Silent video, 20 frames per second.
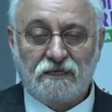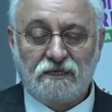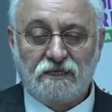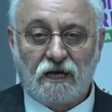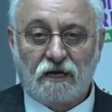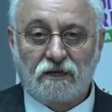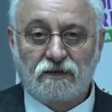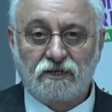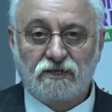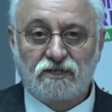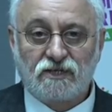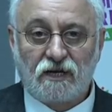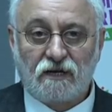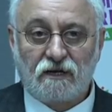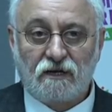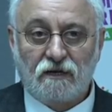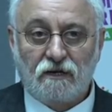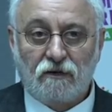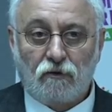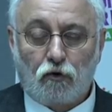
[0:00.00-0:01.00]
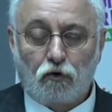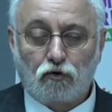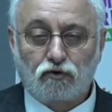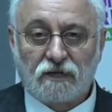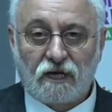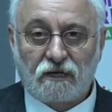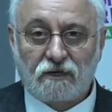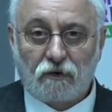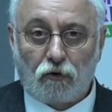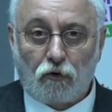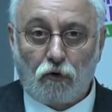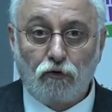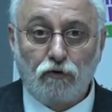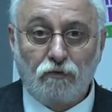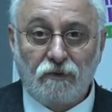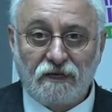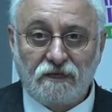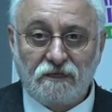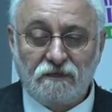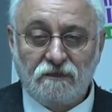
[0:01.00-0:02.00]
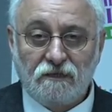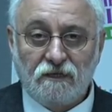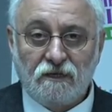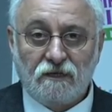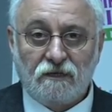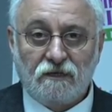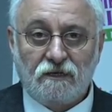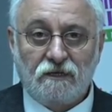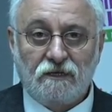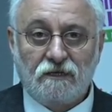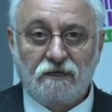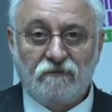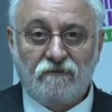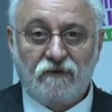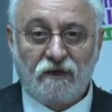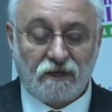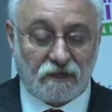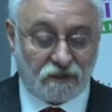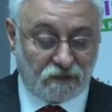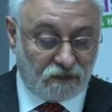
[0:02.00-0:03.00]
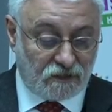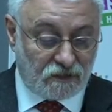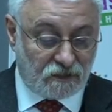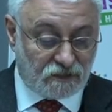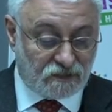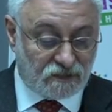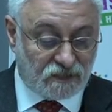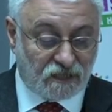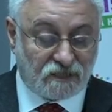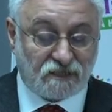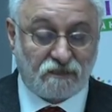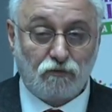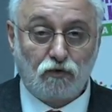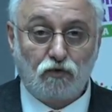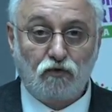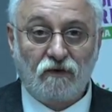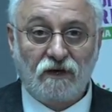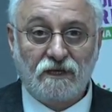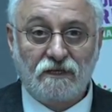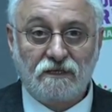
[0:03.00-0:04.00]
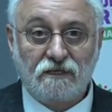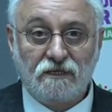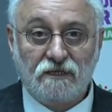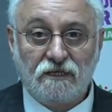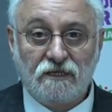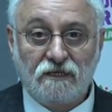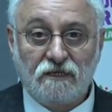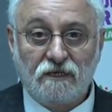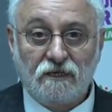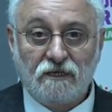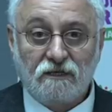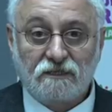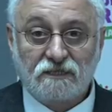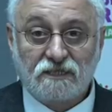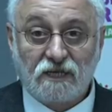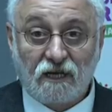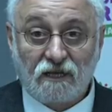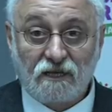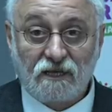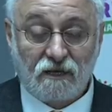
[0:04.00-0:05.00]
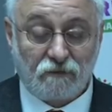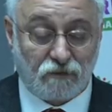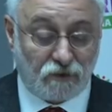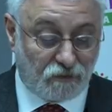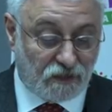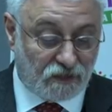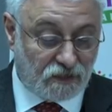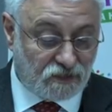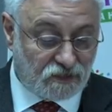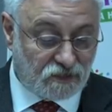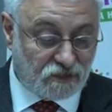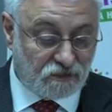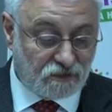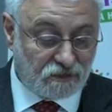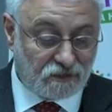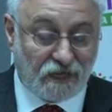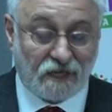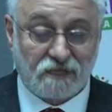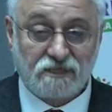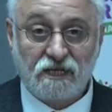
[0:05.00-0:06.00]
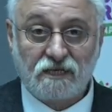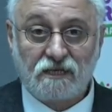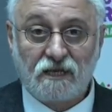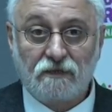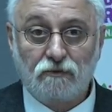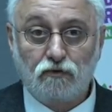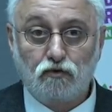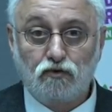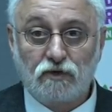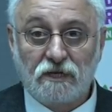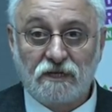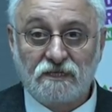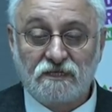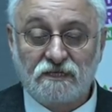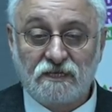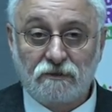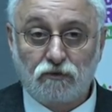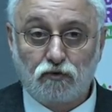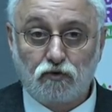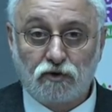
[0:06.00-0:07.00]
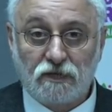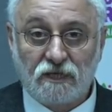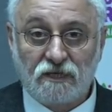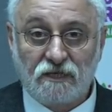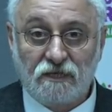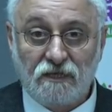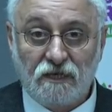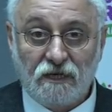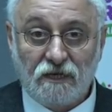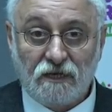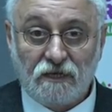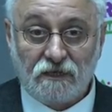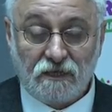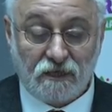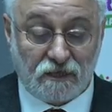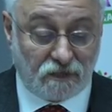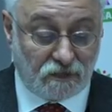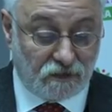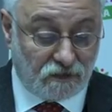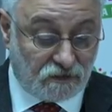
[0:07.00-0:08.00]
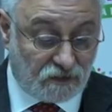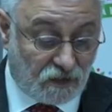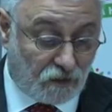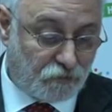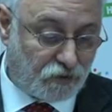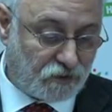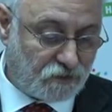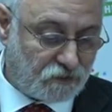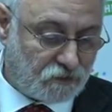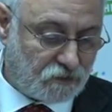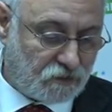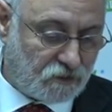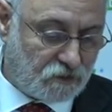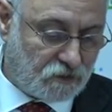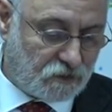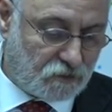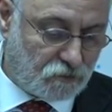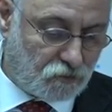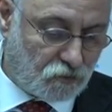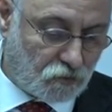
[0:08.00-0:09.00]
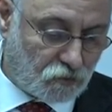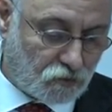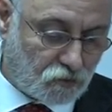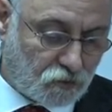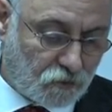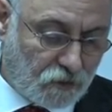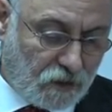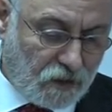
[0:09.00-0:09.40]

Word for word: yanlışa ortak olmayın e, ve e, seçim güvenliğini sağlayabilmek için gerçekten üzerinize düşeni e, yapın e, diyoruz.